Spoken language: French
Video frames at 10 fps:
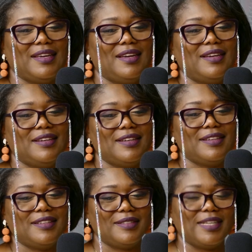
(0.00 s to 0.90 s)
on
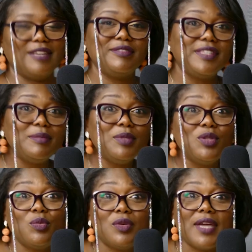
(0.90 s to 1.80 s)
euh, na invité
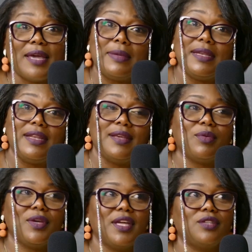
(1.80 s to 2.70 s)
bino boya ebele
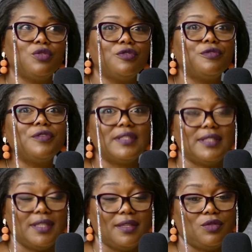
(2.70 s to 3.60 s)
boya to
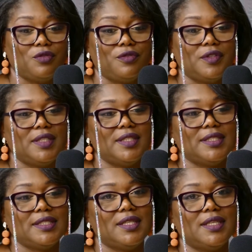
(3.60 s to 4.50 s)
fêter to fêter
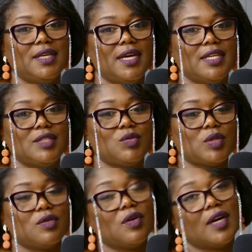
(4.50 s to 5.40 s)
c'est
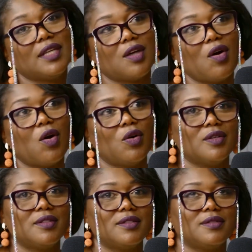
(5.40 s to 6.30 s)
64
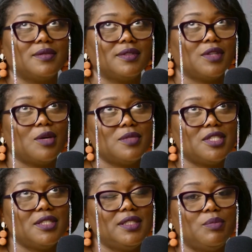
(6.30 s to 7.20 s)
ans comme
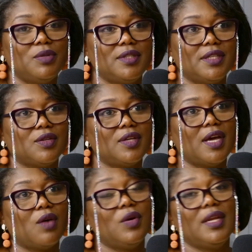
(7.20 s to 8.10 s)
j'ai dit peut-être
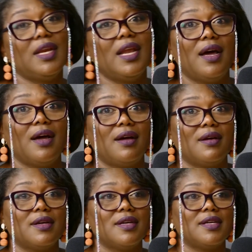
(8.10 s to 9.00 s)
ya Kolela,
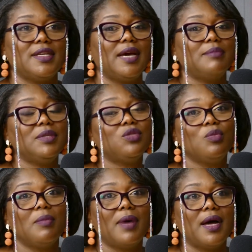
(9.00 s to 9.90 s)
ya
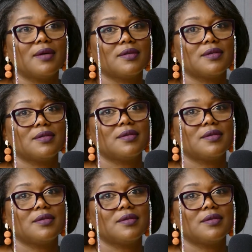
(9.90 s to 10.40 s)
Bitumba